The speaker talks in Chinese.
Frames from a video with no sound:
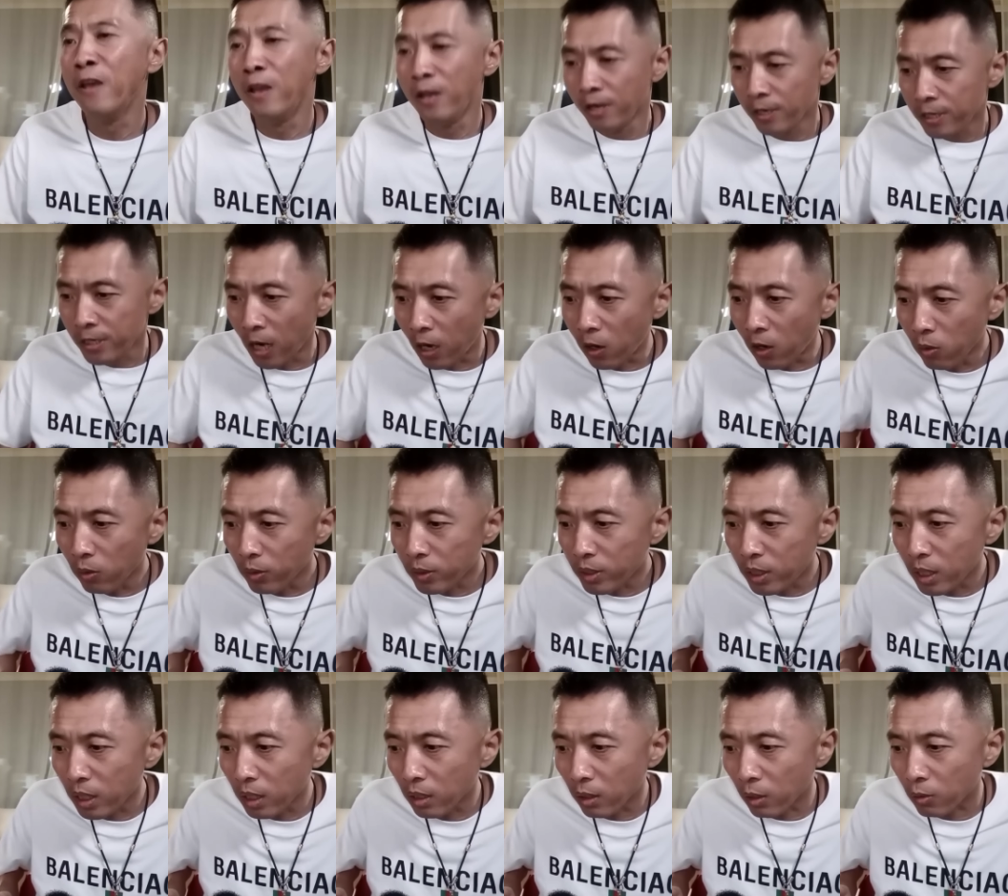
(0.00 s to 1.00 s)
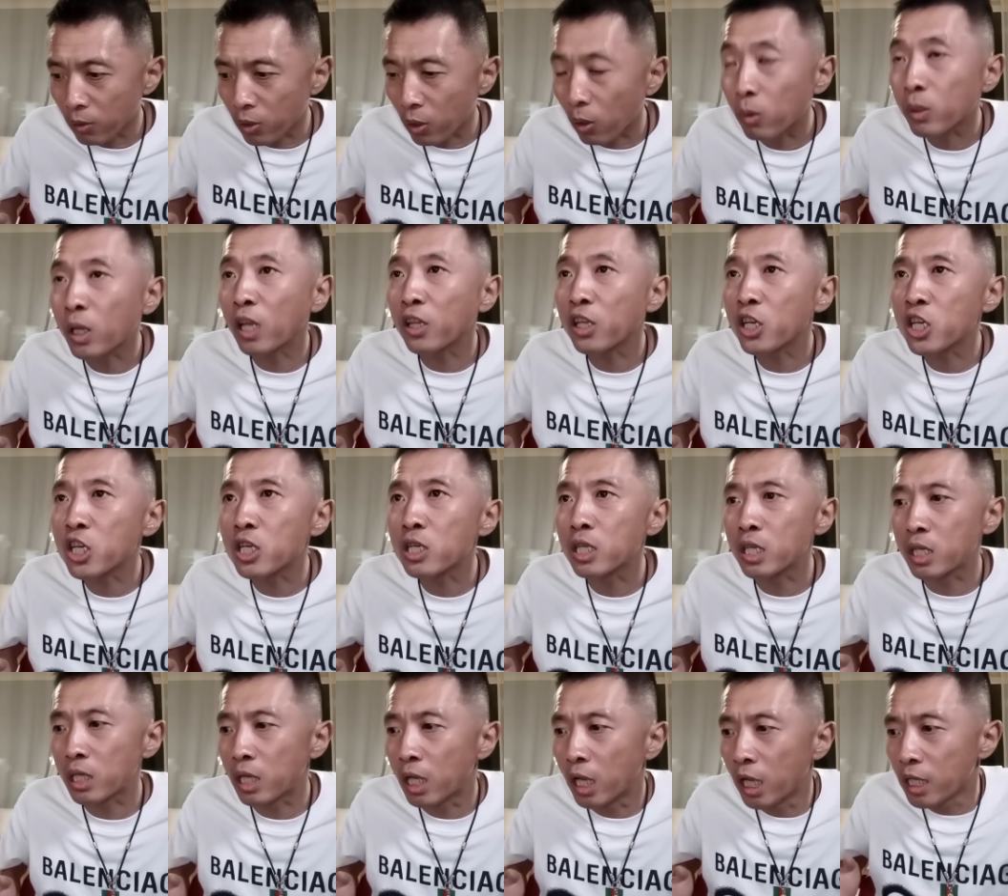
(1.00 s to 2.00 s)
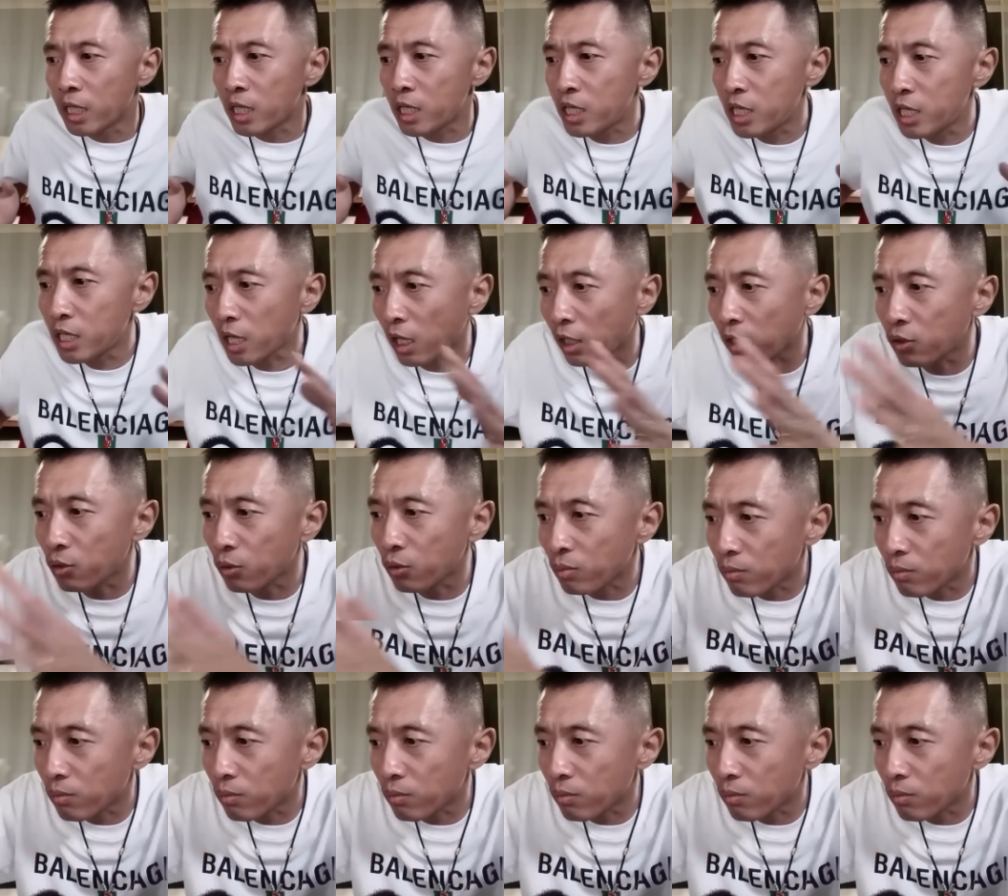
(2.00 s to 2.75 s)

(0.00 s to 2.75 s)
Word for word: 然后这个老曹他的尸体一下就